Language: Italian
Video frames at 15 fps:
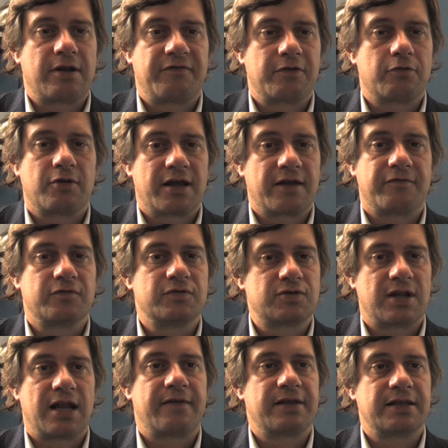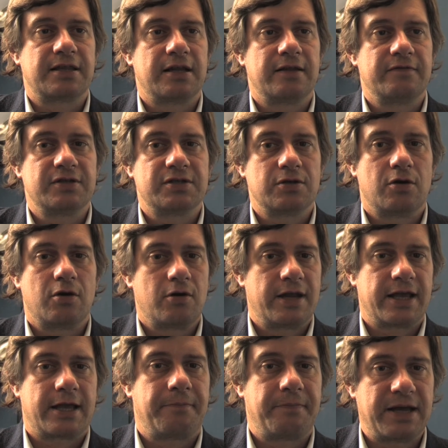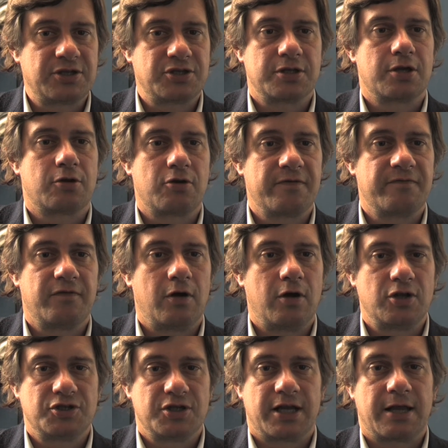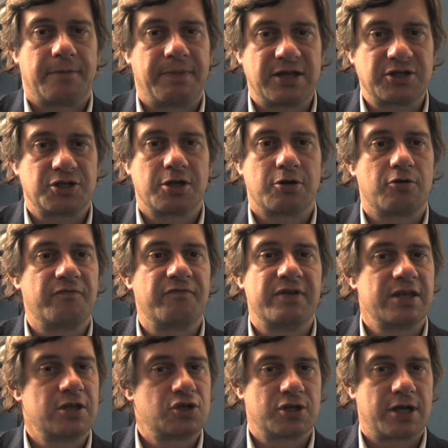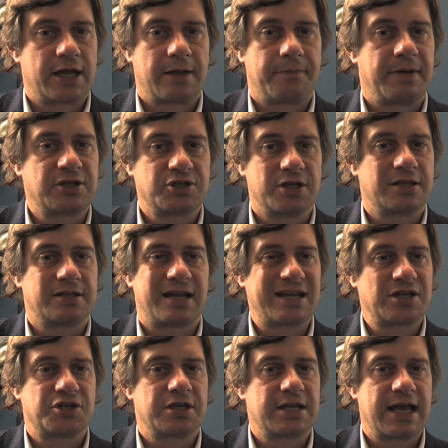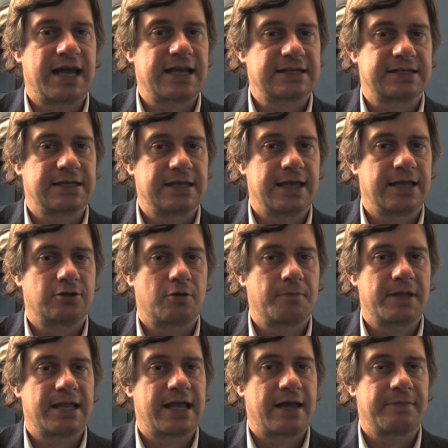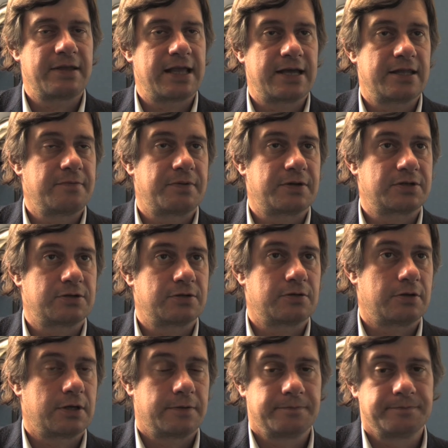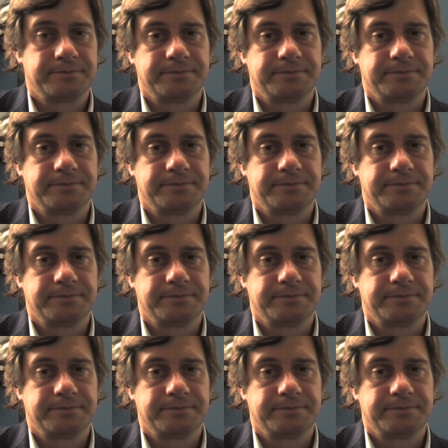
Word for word: figura che funzionava in televisione, capace di coinvolgere, capace di convincere, capace di trascinarsi dietro migliaia e migliaia di persone.